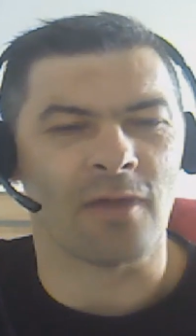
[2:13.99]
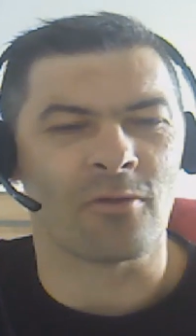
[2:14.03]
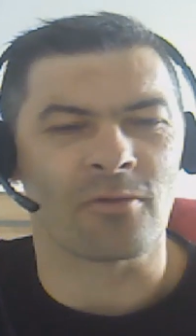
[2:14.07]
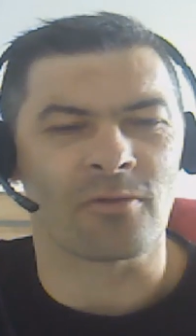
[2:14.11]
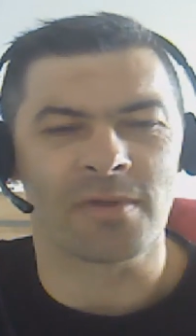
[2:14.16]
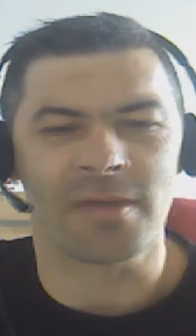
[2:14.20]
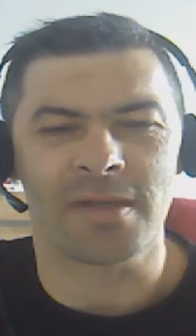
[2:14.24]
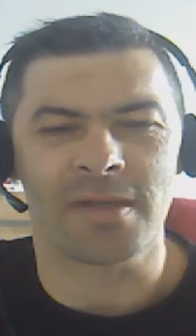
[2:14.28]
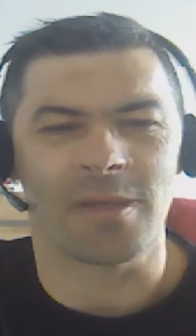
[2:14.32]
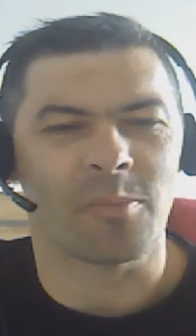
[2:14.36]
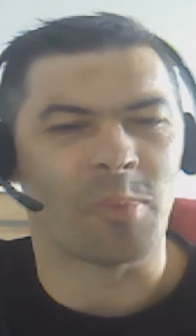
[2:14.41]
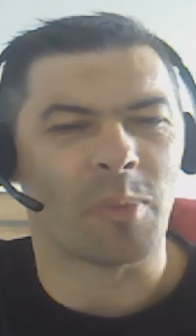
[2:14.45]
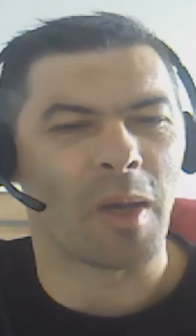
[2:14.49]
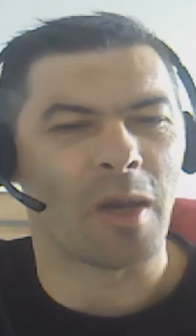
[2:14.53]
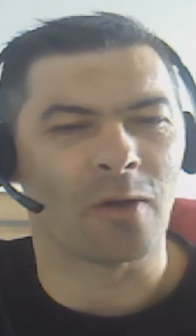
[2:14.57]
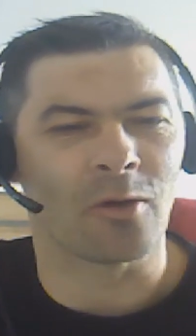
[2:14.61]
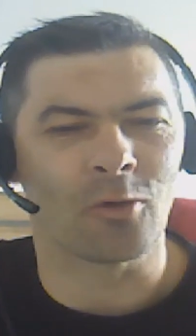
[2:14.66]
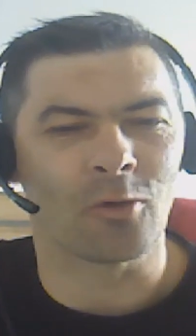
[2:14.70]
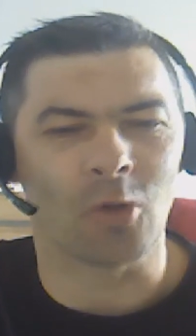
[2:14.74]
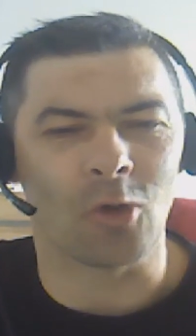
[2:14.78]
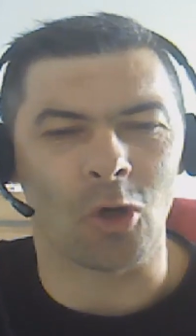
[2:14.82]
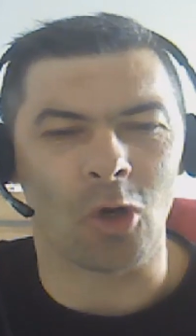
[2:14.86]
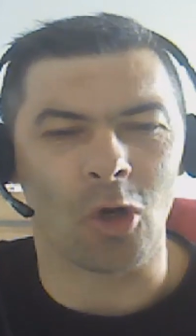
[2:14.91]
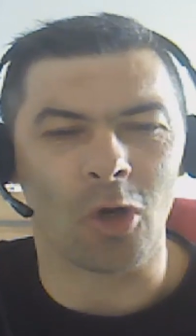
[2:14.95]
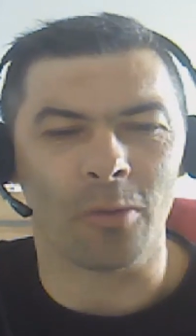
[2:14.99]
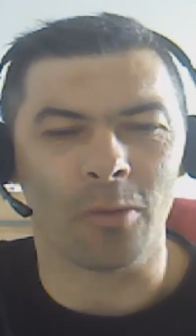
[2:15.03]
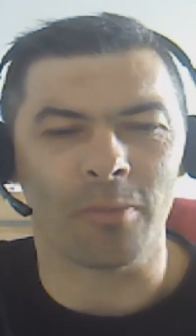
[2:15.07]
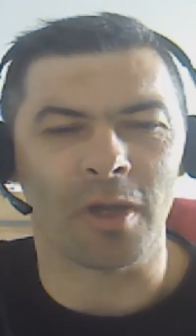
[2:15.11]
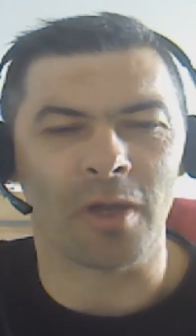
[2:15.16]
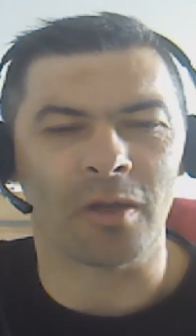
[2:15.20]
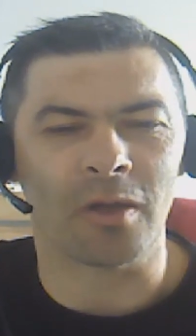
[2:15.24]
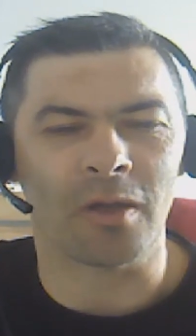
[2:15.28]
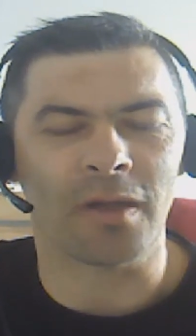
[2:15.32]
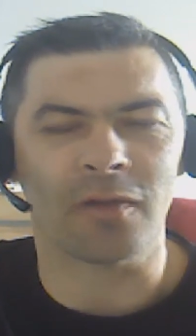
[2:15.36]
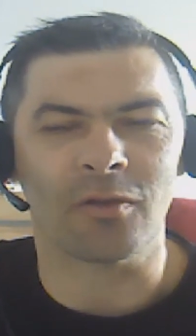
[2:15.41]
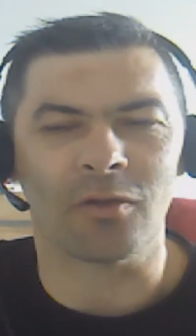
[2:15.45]
on sait pas encore.
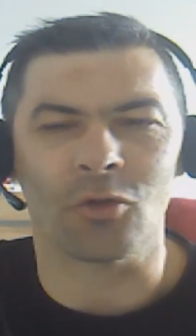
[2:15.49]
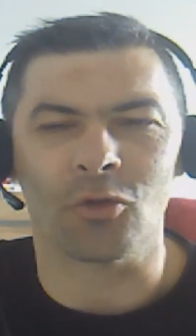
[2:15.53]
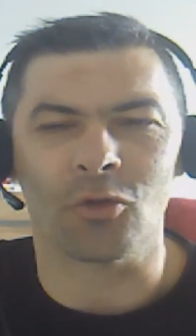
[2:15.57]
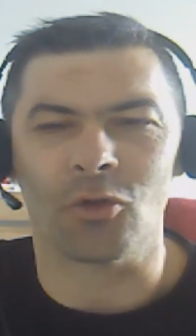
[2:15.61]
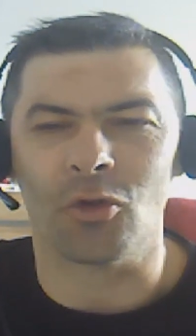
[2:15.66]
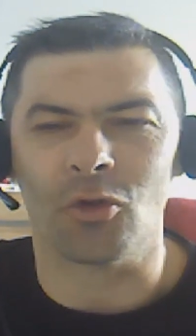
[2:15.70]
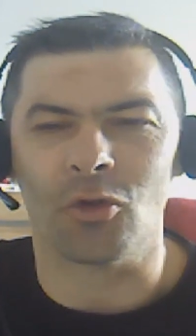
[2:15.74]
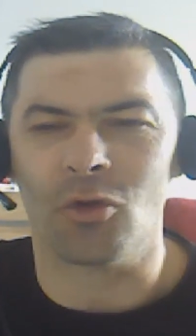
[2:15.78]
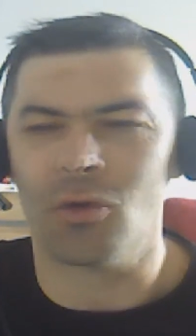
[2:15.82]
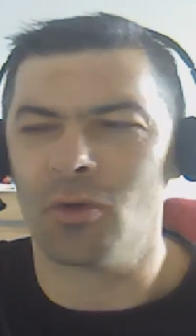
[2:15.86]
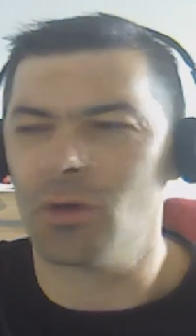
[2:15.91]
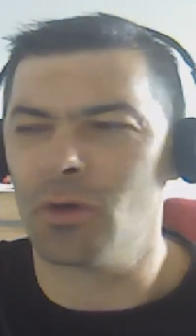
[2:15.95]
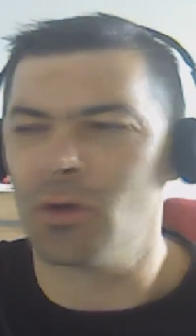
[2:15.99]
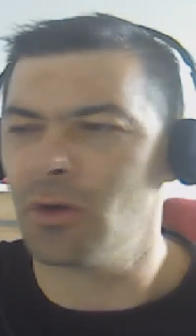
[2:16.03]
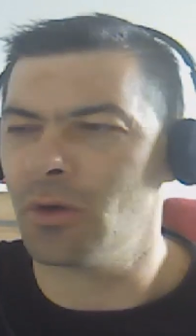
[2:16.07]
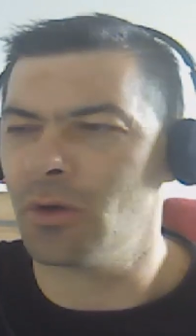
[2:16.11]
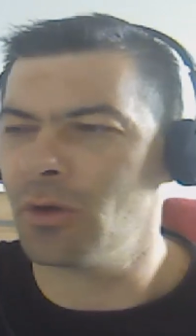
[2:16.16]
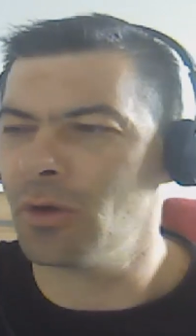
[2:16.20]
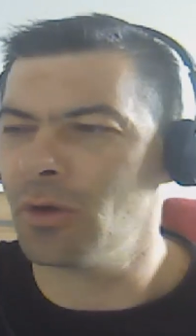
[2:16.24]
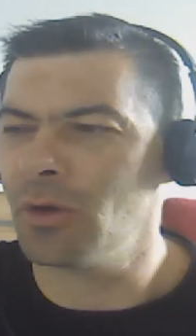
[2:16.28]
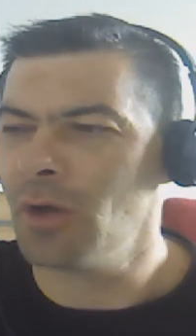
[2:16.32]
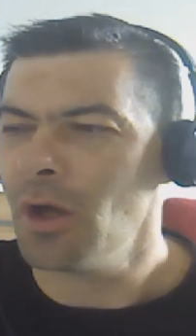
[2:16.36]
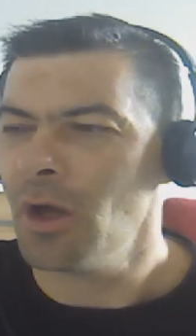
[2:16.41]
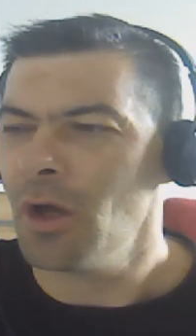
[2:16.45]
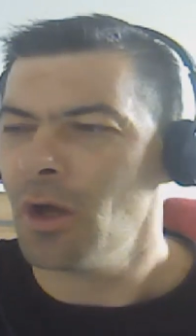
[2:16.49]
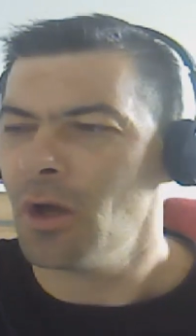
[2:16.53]
Mais en attendant, euh,